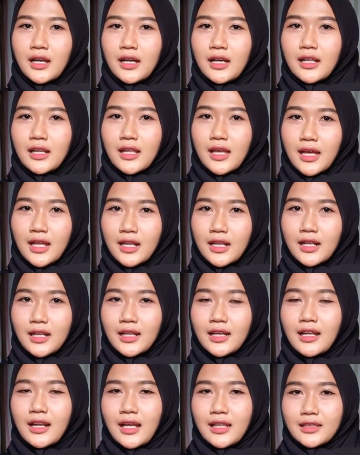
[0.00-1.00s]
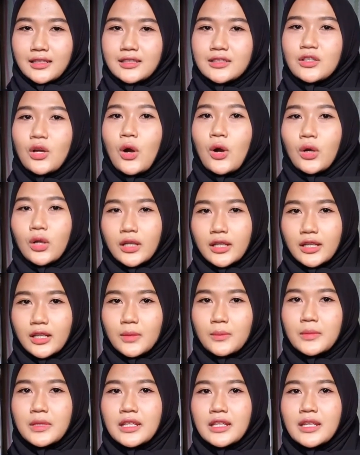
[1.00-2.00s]
dan gratis
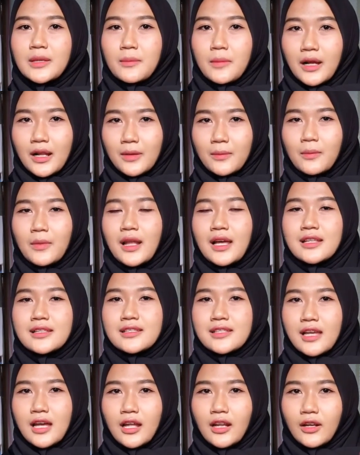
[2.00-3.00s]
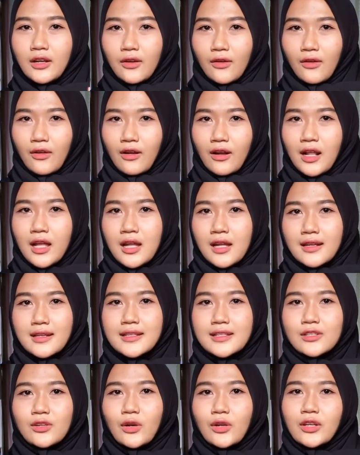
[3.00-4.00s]
ongkir minimal belanja nol
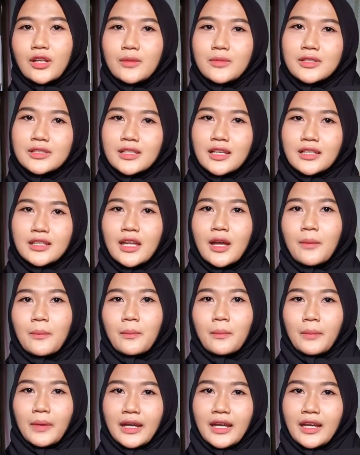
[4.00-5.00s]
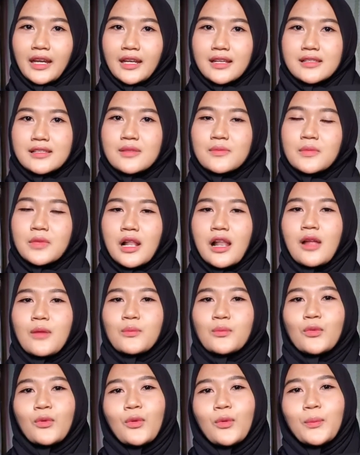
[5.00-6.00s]
diskonnya bisa nyampe
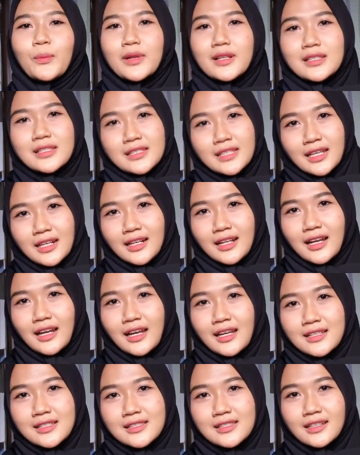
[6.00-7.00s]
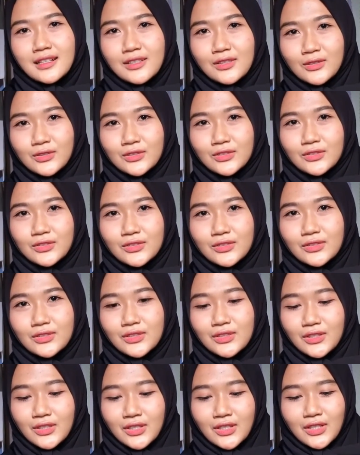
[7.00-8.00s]
90% guys serius
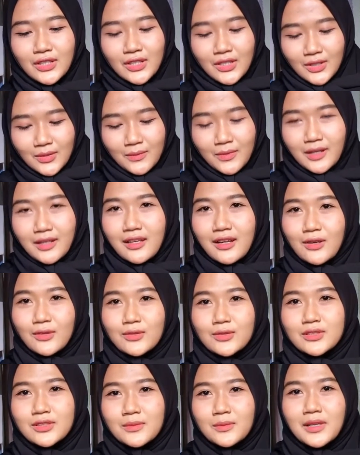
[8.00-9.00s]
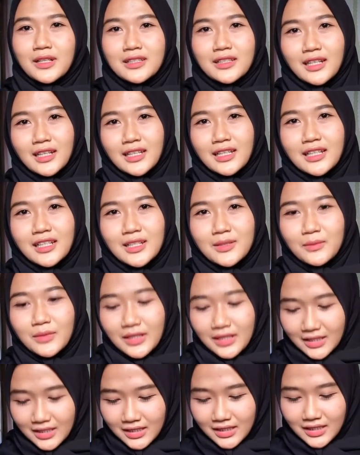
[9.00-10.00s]
kayak aku sebanyak ini
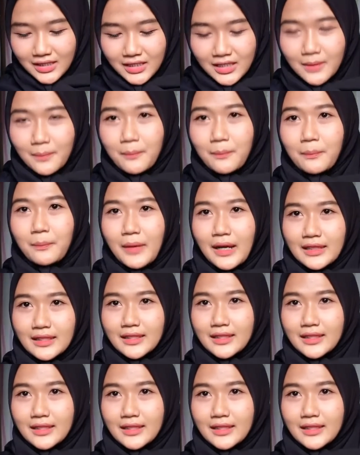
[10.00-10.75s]
beli di 4